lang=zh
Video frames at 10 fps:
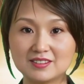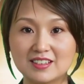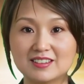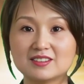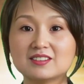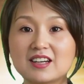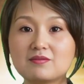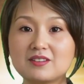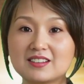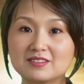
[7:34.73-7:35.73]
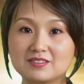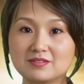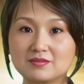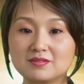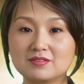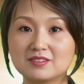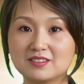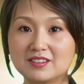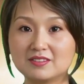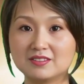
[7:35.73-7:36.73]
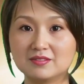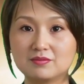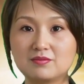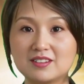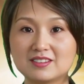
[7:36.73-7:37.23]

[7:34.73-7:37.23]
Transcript: 离美国海岸更近的地方活动。